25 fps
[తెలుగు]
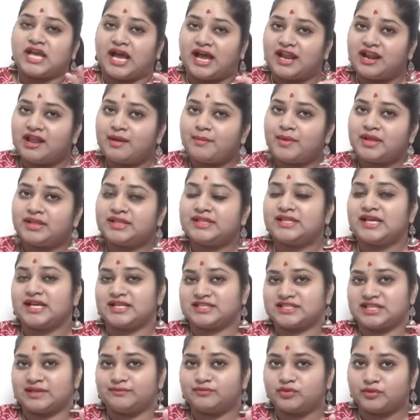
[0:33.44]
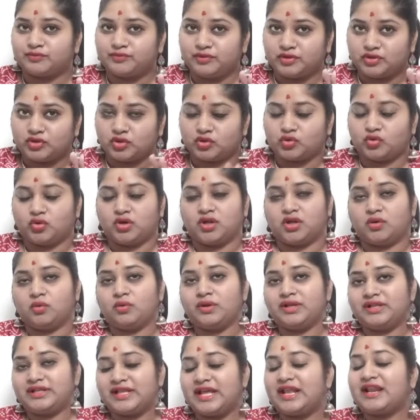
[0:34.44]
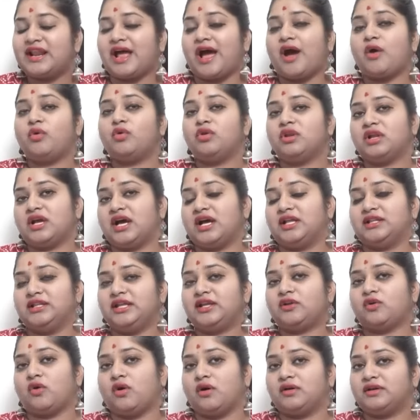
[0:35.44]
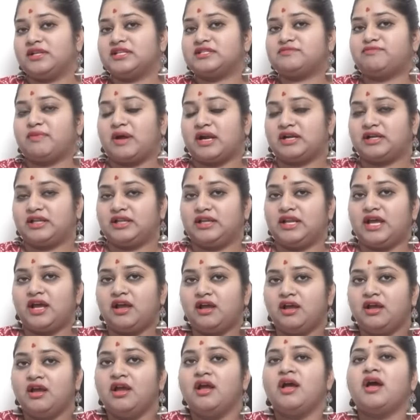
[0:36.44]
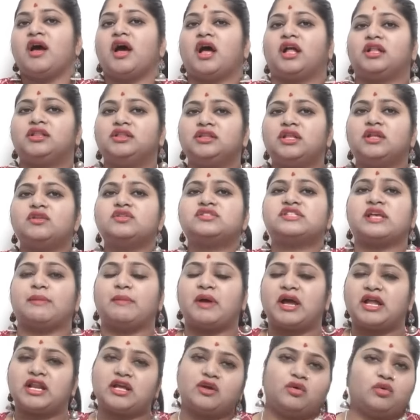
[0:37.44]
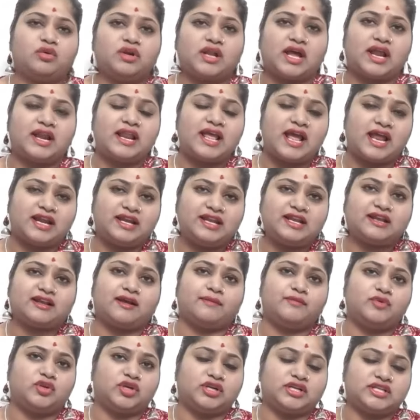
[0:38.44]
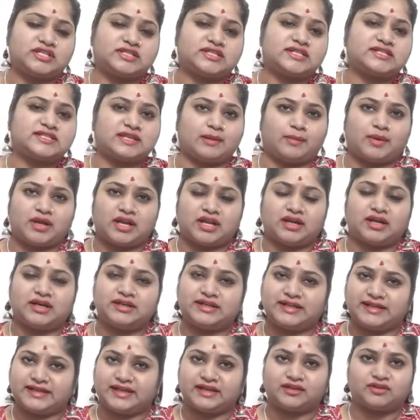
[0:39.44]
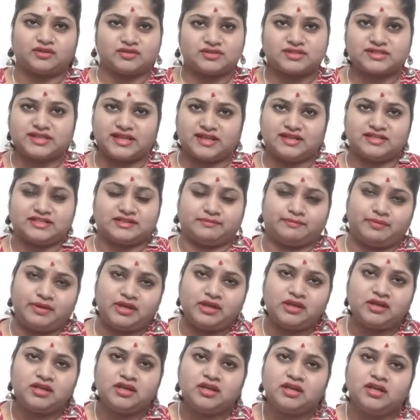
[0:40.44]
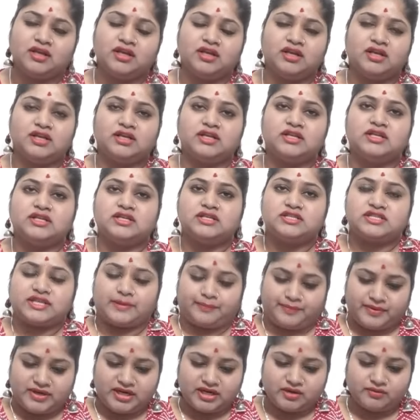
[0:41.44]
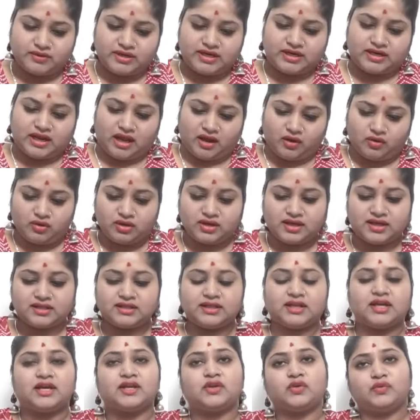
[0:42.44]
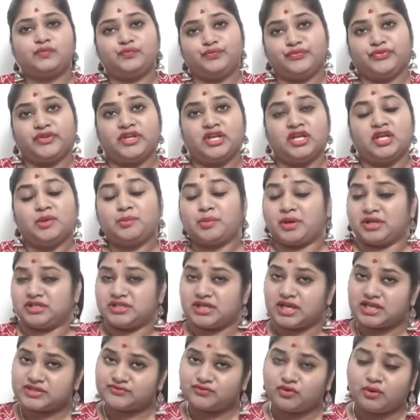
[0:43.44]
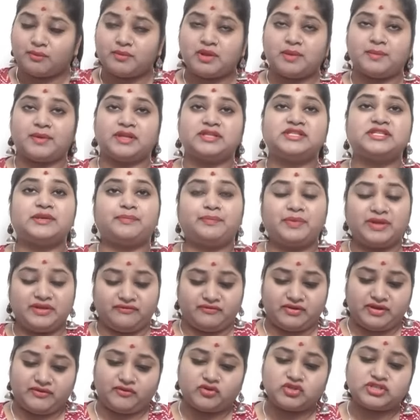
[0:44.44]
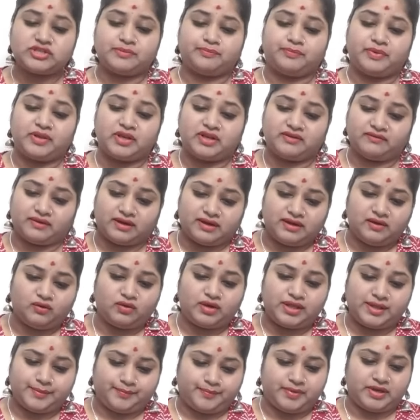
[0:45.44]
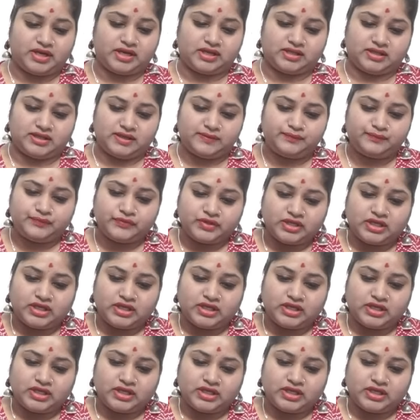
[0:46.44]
చాలామంది అసంతృప్తితో ఉన్నారు ఇదే రాహుల్ గాంధీ కాంగ్రెస్ పార్టీలో అందరూ సమానంగా ఉండాలి అన్ని కమ్యూనిటీస్కి సమానంగా టికెట్లు వస్తాయని చెప్పి చెప్పినటువంటి రాహుల్ గాంధీ గారు ప్రజాస్వామ్యం అని చెప్పి ఇవేవో చెప్పిర్రు ఇవన్నీ కూడా చెప్పారు కదా